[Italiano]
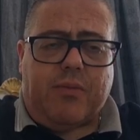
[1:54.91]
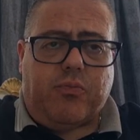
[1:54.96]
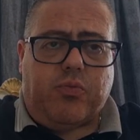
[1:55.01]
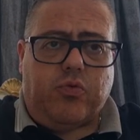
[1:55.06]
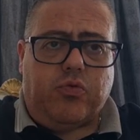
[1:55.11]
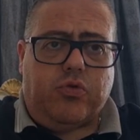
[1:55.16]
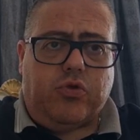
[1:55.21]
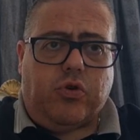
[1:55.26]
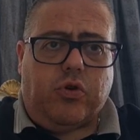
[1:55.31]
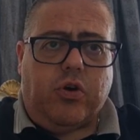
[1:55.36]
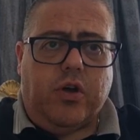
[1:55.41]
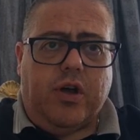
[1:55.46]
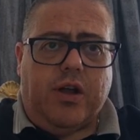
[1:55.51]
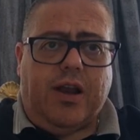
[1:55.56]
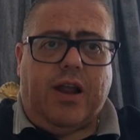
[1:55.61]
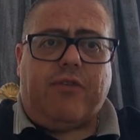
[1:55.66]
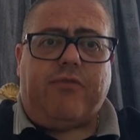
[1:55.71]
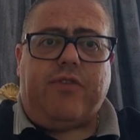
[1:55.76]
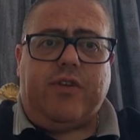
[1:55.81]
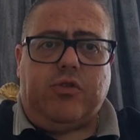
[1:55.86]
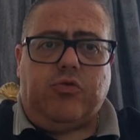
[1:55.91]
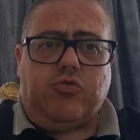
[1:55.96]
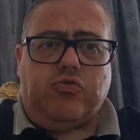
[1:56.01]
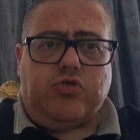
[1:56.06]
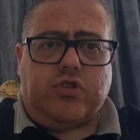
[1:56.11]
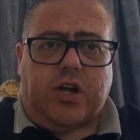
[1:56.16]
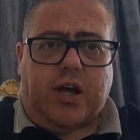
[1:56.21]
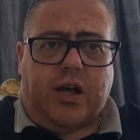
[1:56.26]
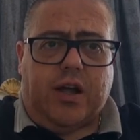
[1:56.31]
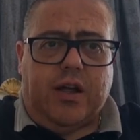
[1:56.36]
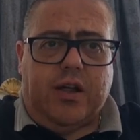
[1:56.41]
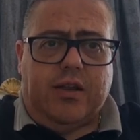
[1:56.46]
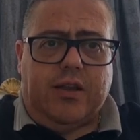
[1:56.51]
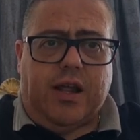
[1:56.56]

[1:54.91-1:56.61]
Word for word: appunto la fiducia